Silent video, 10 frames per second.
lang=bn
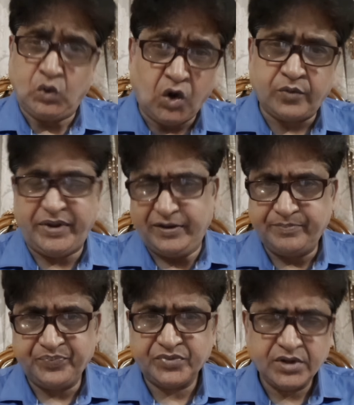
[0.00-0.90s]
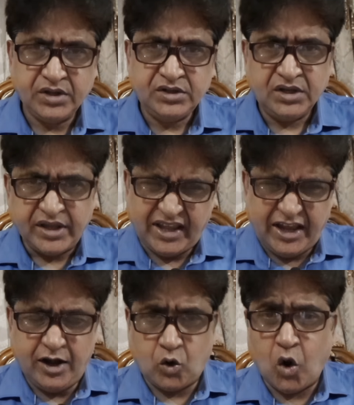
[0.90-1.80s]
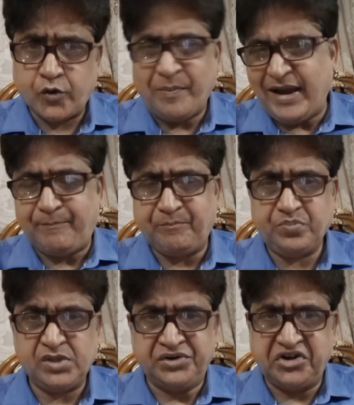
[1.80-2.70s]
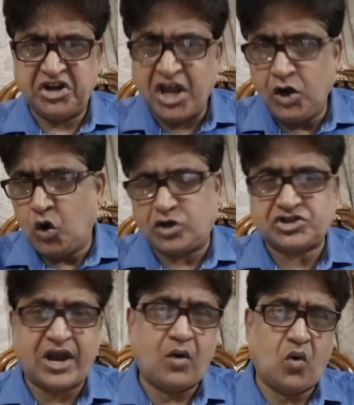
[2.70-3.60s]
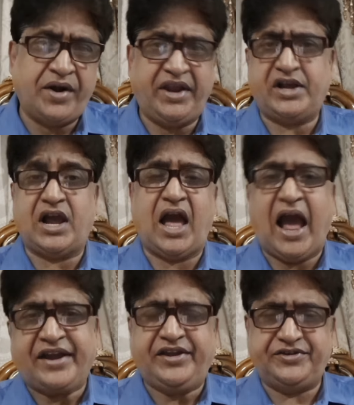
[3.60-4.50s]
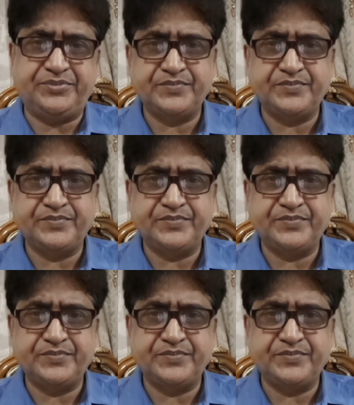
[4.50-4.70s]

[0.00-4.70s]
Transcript: করবে এর রোডম্যাপ নীল নকশা অনেক আগেই